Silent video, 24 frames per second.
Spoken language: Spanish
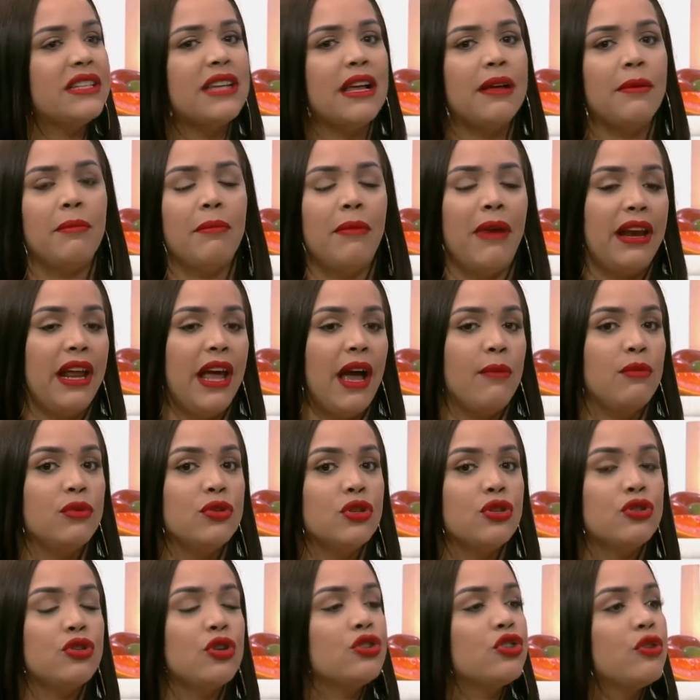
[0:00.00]
manejamos,
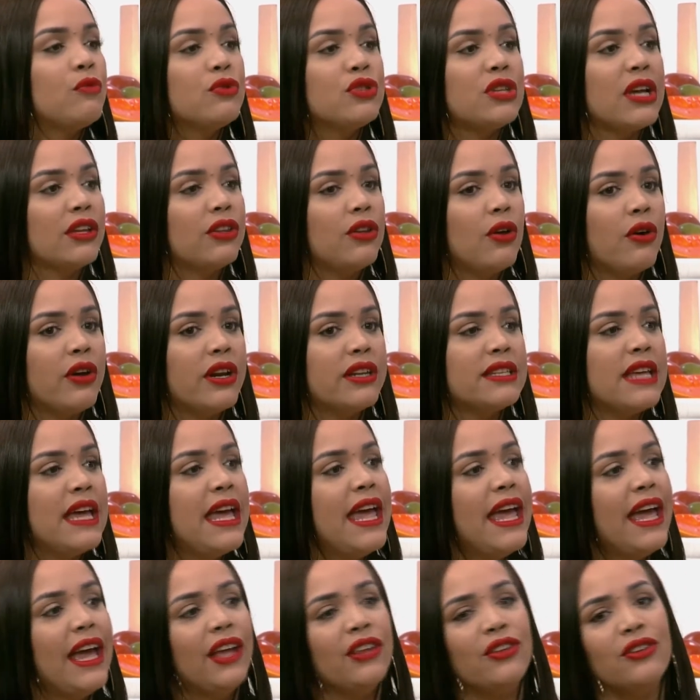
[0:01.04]
nosotros somos actores.
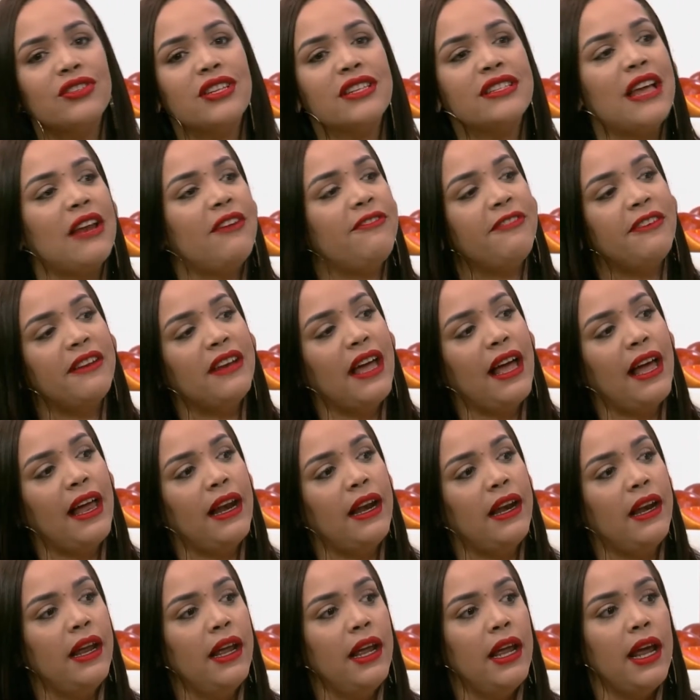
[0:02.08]
Entonces, al
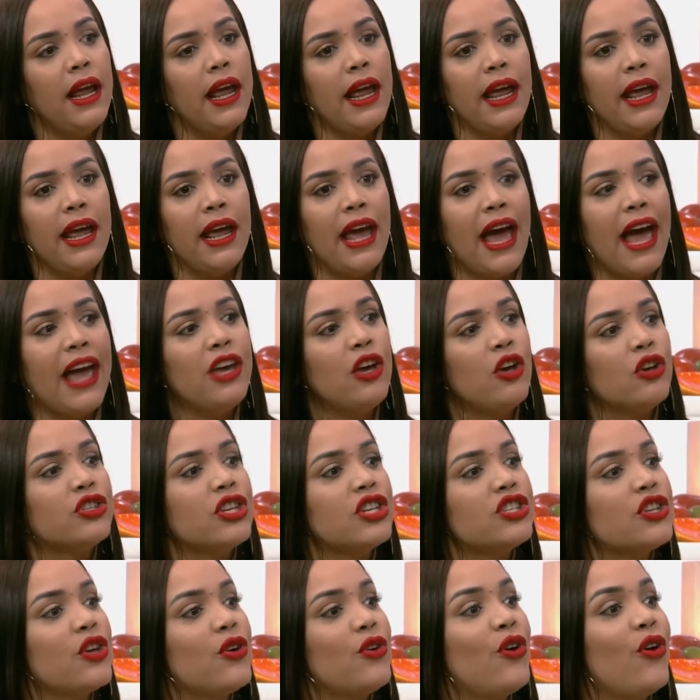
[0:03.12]
final, eh, hay
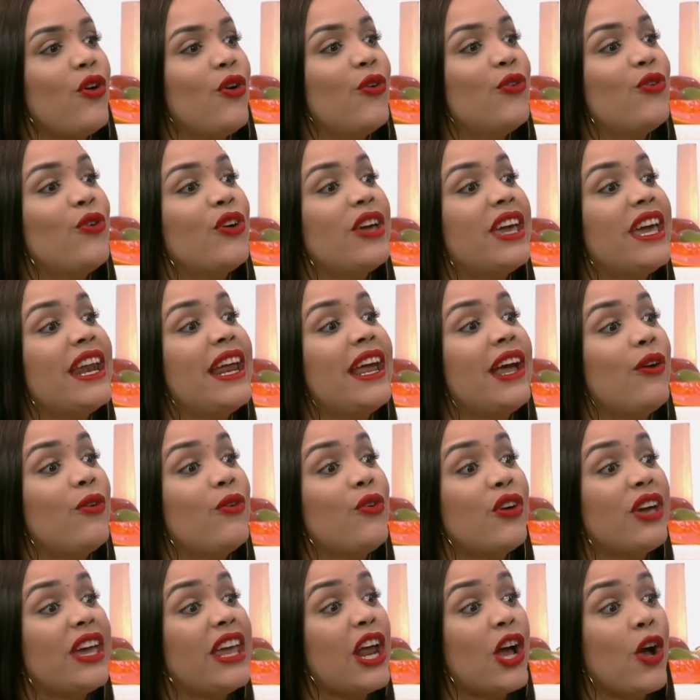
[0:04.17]
cosas que uno, quiere, uno
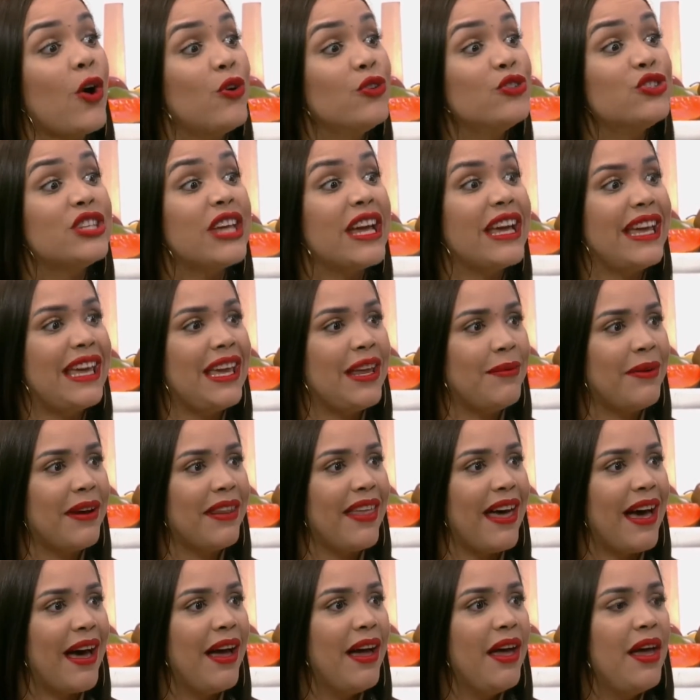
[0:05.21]
quiere conseguir,
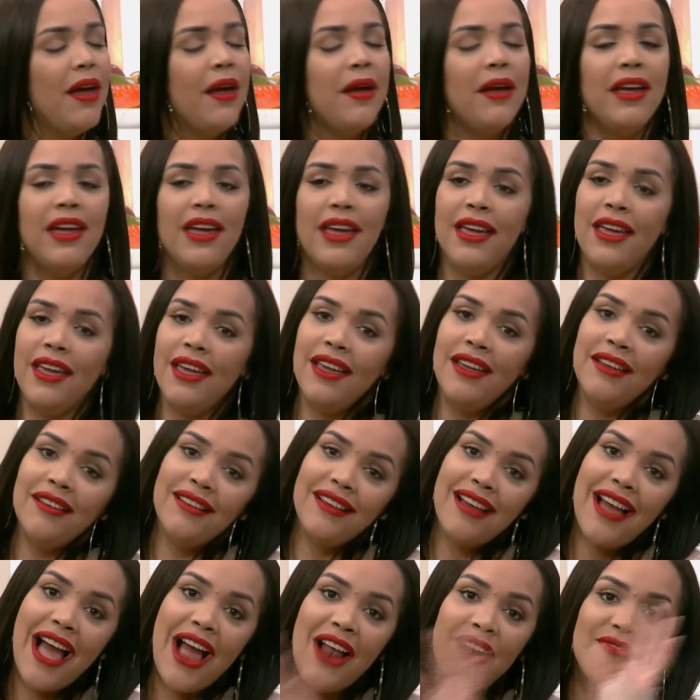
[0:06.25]
¿verdad? Ajá. Y
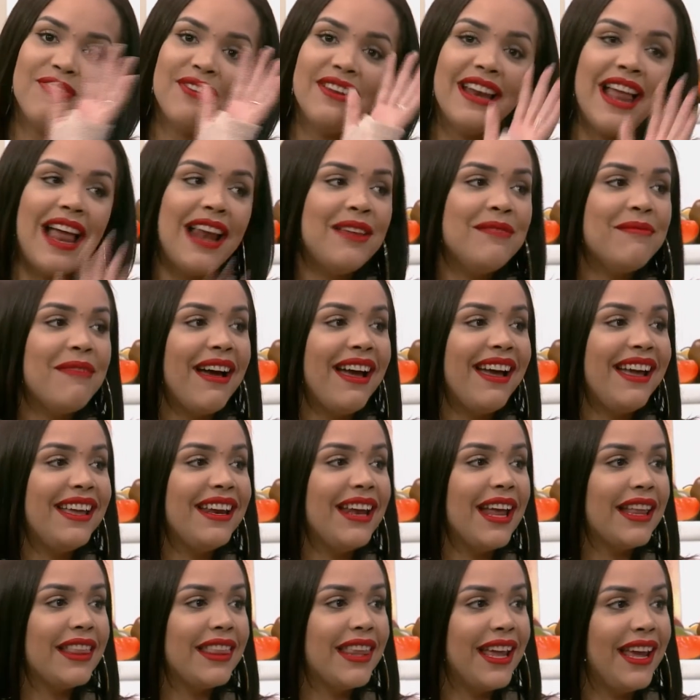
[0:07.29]
al final. Y lo
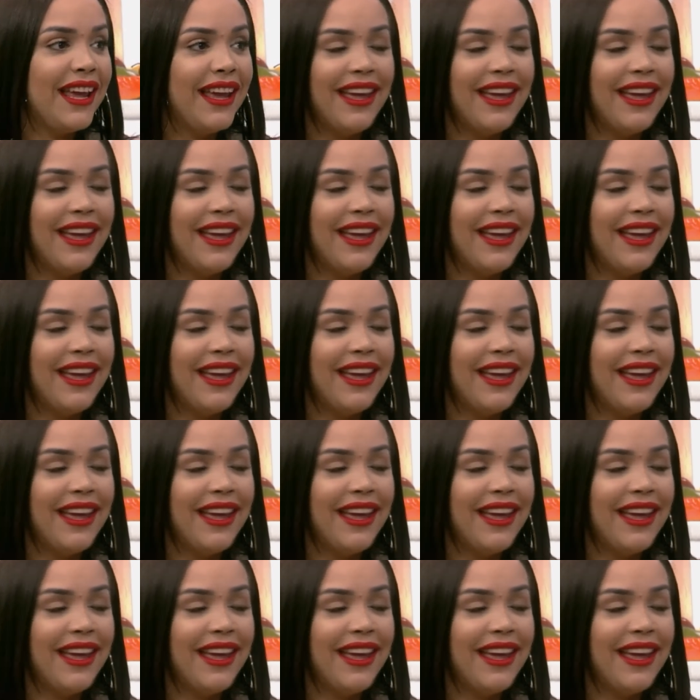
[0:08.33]
entiendo.